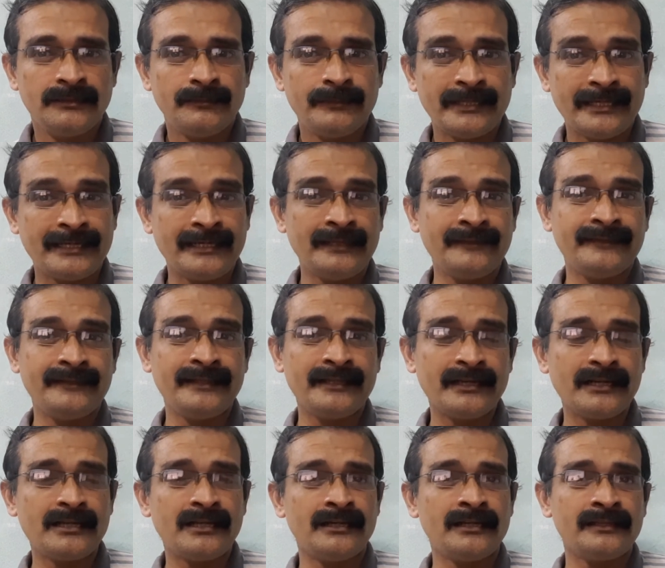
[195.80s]
ப்ரெக்னன்சி
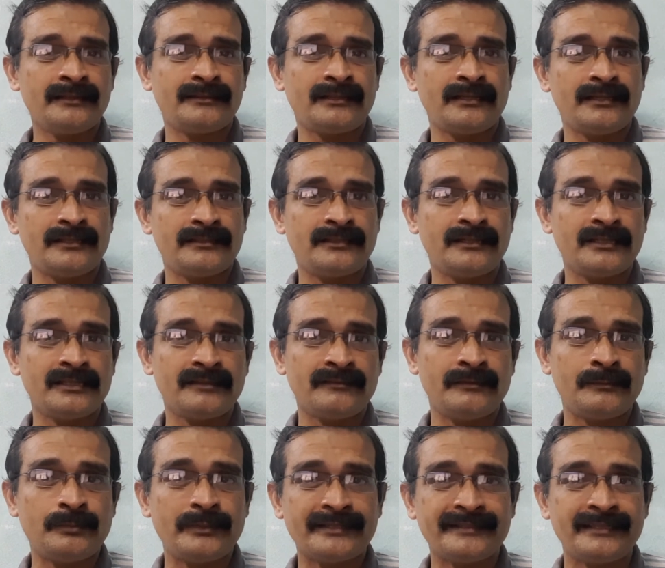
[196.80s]
இருக்கான்னு தேர்ட்டி
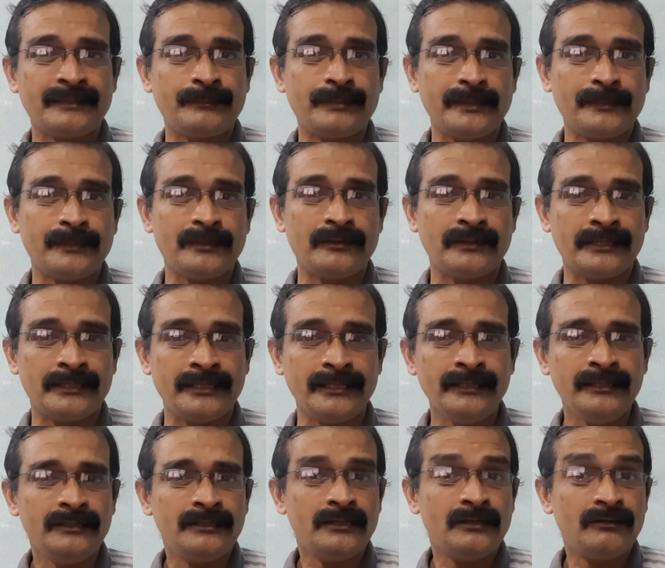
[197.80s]
செவன் பர்சன்ட் பீப்புள் வந்து
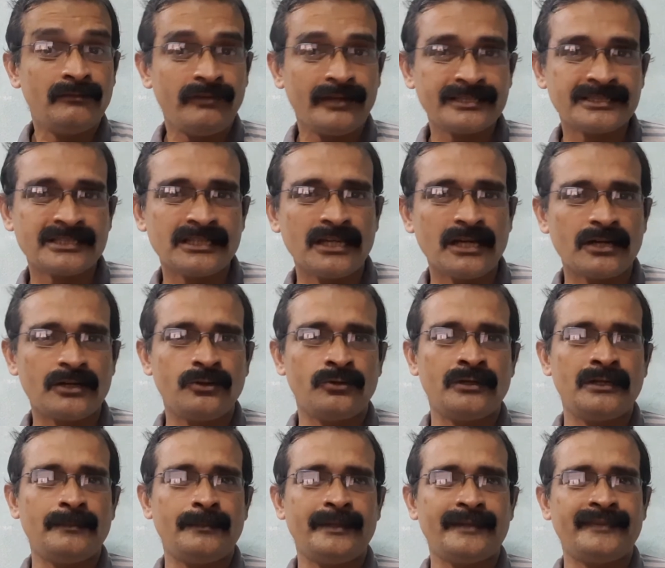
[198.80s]
ஃபர்ஸ்ட்
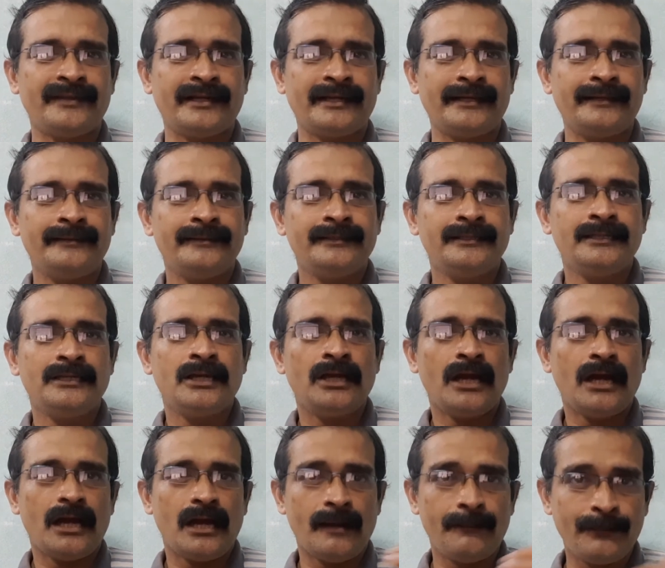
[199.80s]
லாக்டவுனில் பார்த்தாங்க
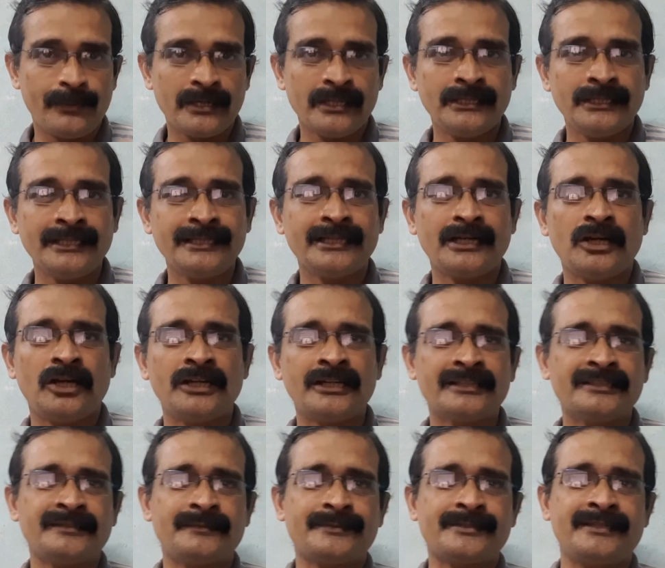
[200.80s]
அப்புறம் தான் இந்த
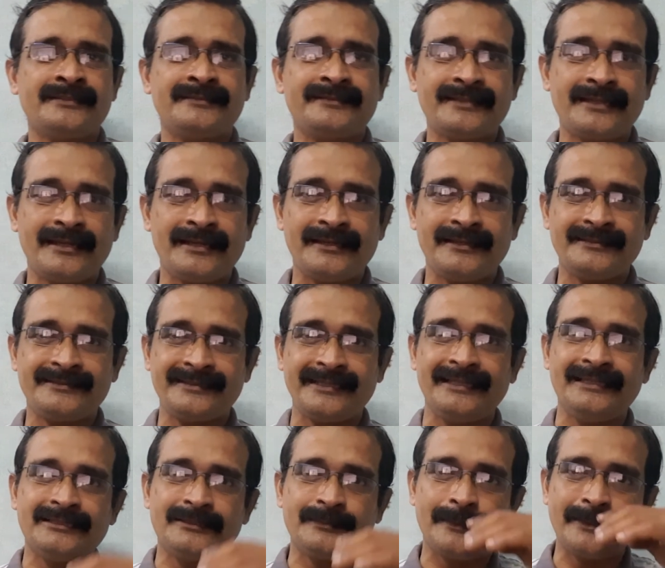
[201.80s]
கான்ட்ரசெப்ஷன்
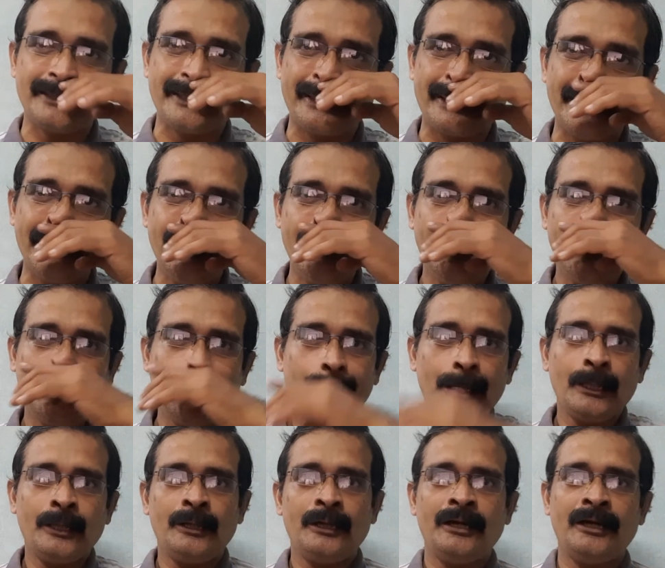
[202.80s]
சேல்ஸ் பார்த்தீங்கன்னா
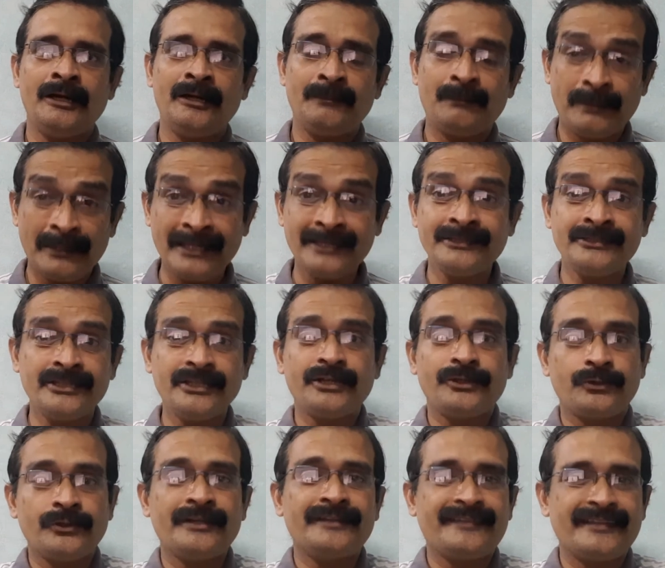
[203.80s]
பிளஞ்சு
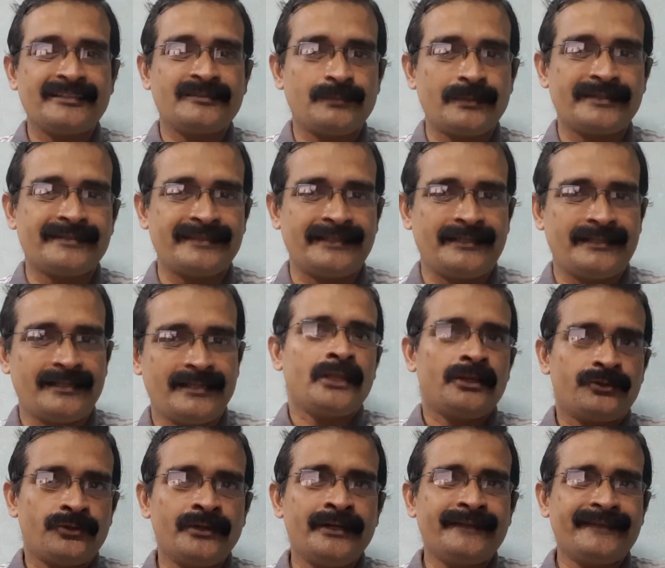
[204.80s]
டுவெண்ட்டி சிக்ஸ் பர்சன்ட்
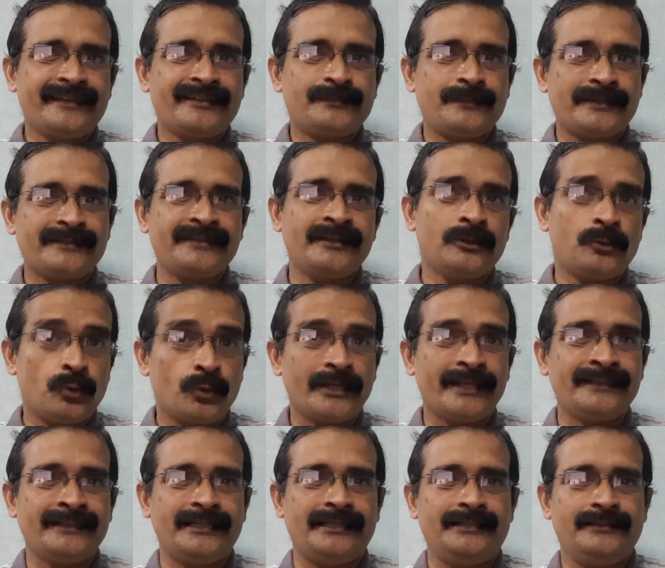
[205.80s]
டுவெண்ட்டி சிக்ஸ் பர்சன்ட்
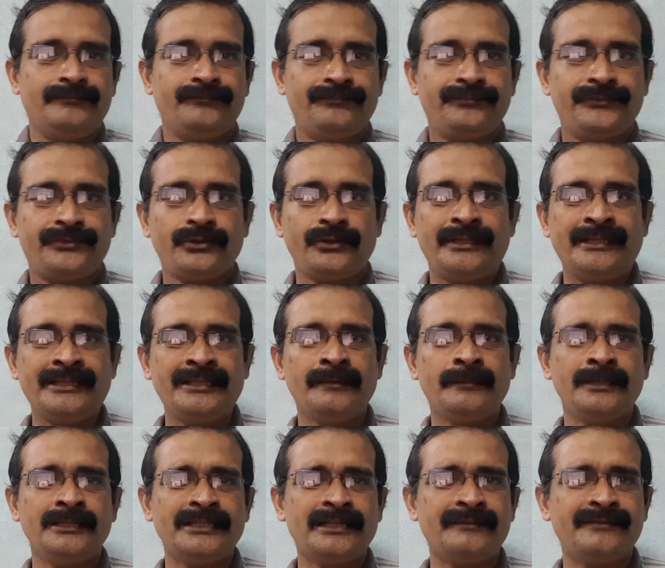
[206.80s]
குறைந்தது ஸோ இந்த
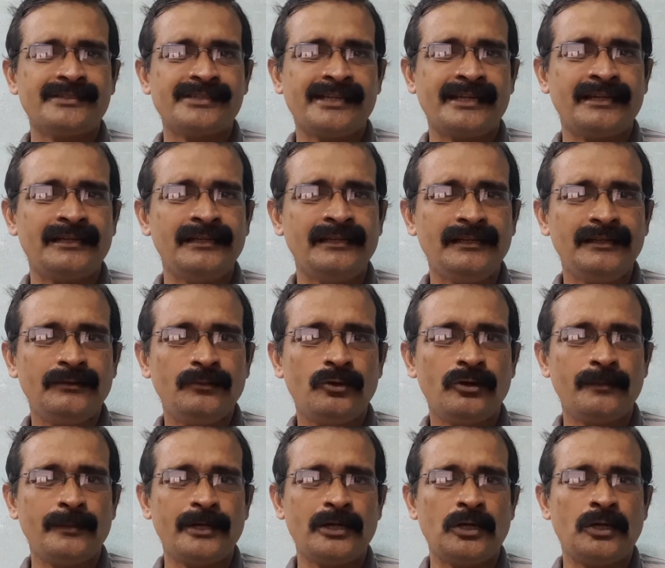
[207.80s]
மாதிரி விஷயங்கள்
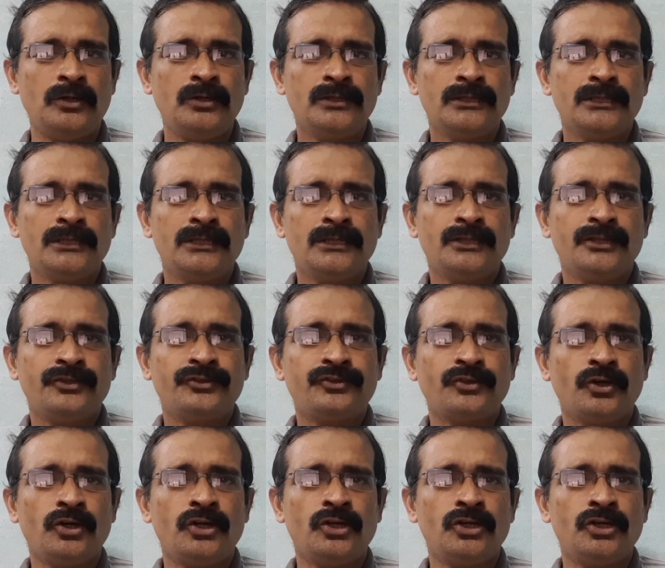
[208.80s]
ஒரு பக்கம் ஸோ